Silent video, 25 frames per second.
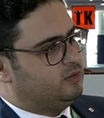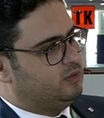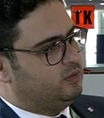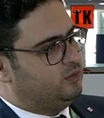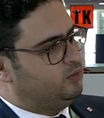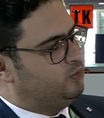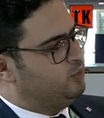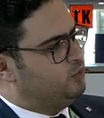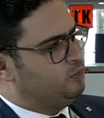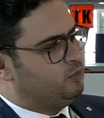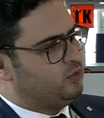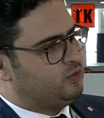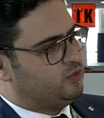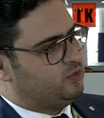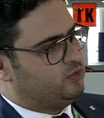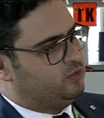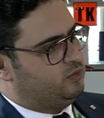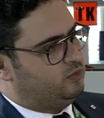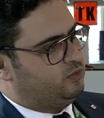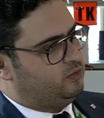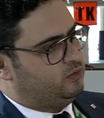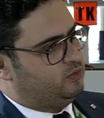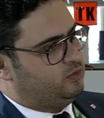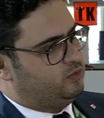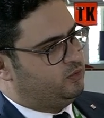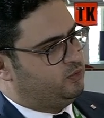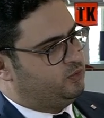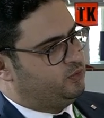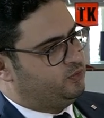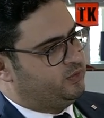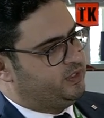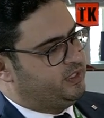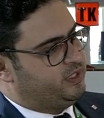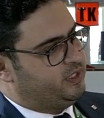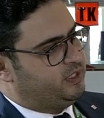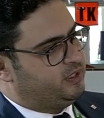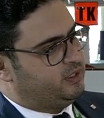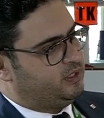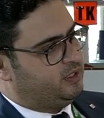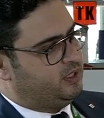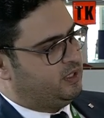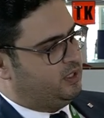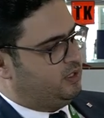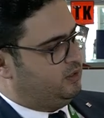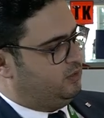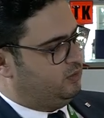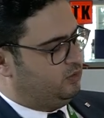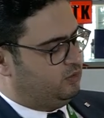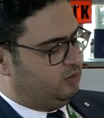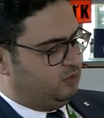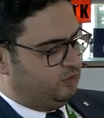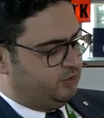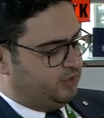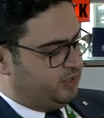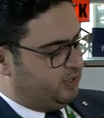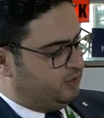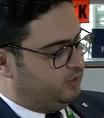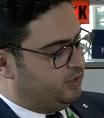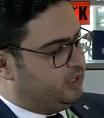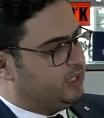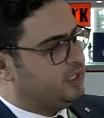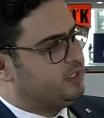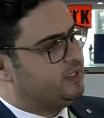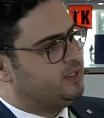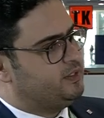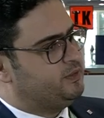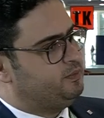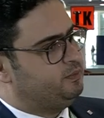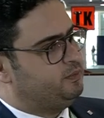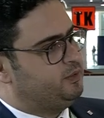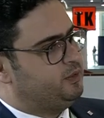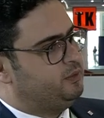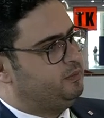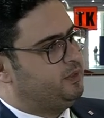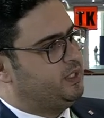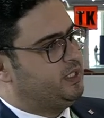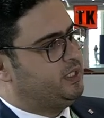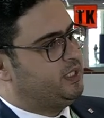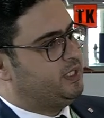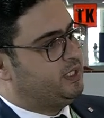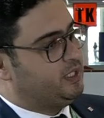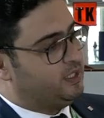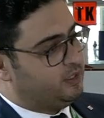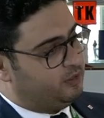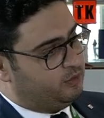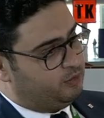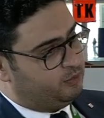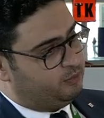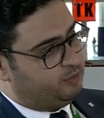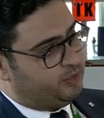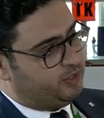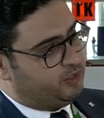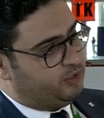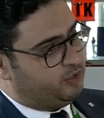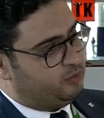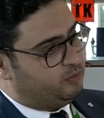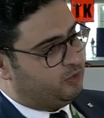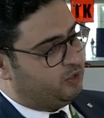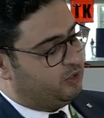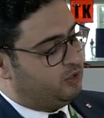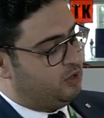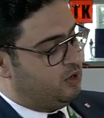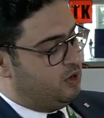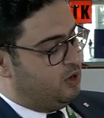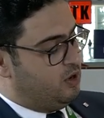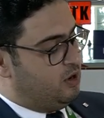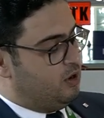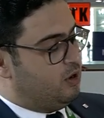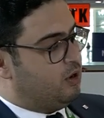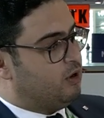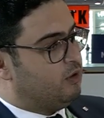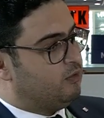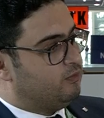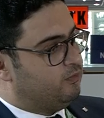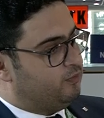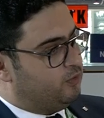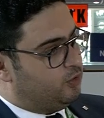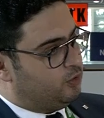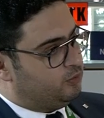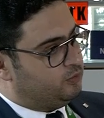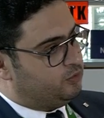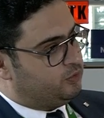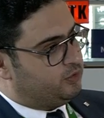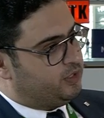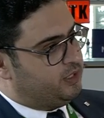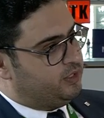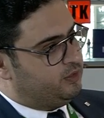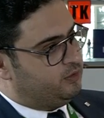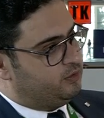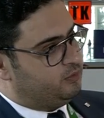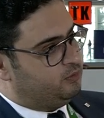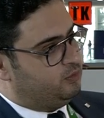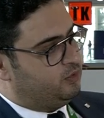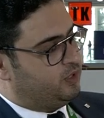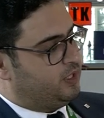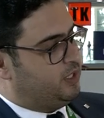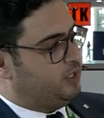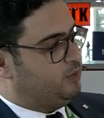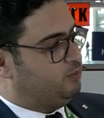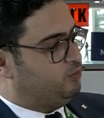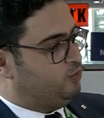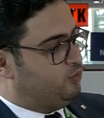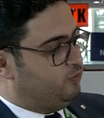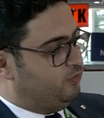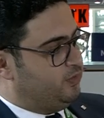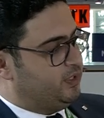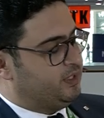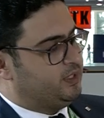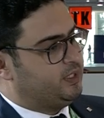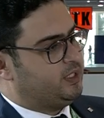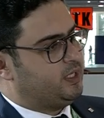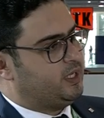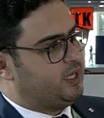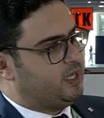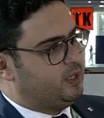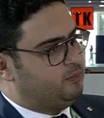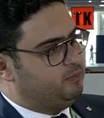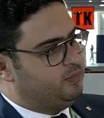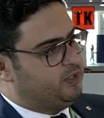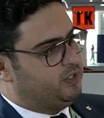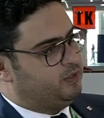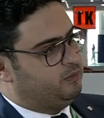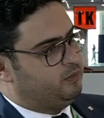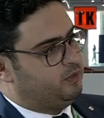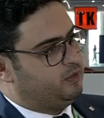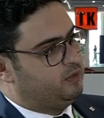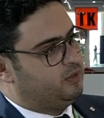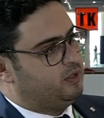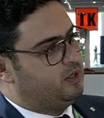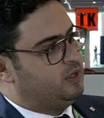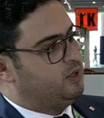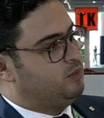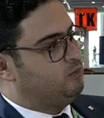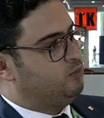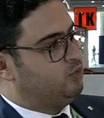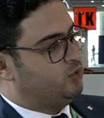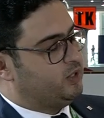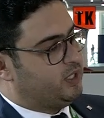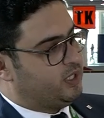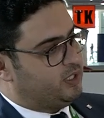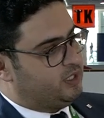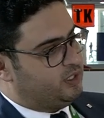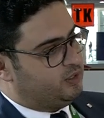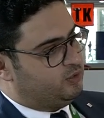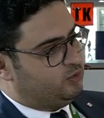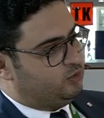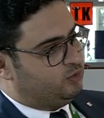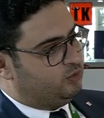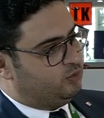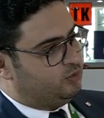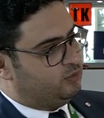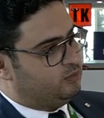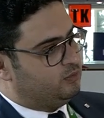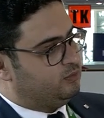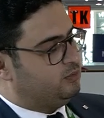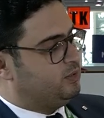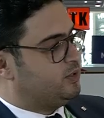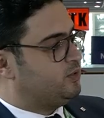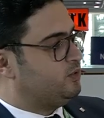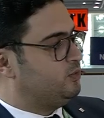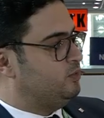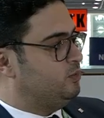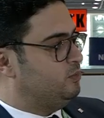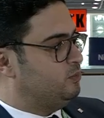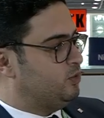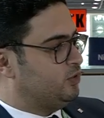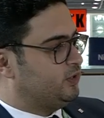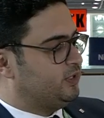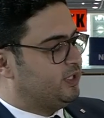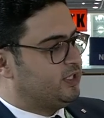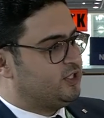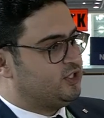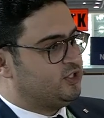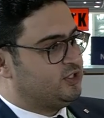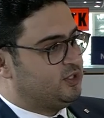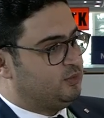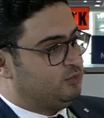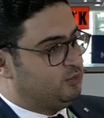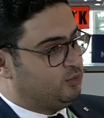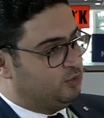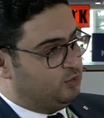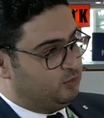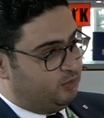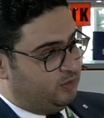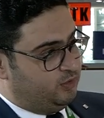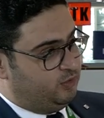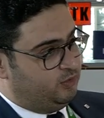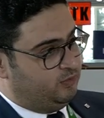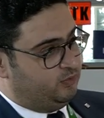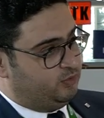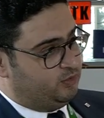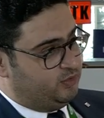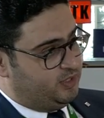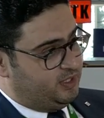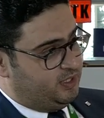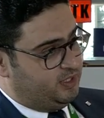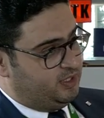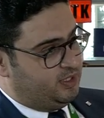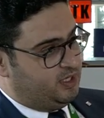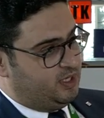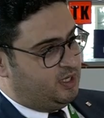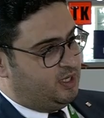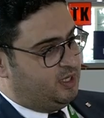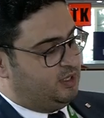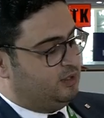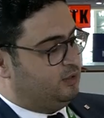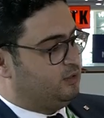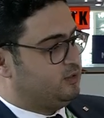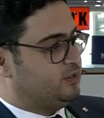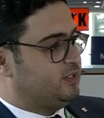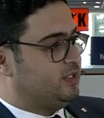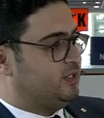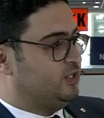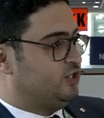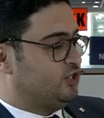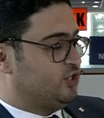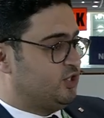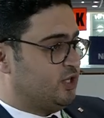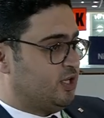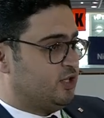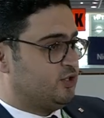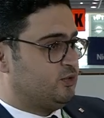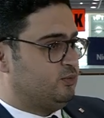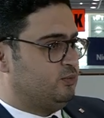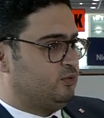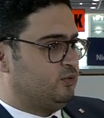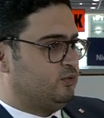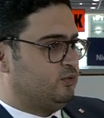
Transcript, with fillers: nullement ce, ce souci-là. Donc on a de la disponibilité, de l'accompagnement. On forme nos clients pour aller plus vite, rapidement, pour gagner du temps, parce que le montage, c'est beaucoup de main-d'œuvre aussi. Donc, c'est des charges pour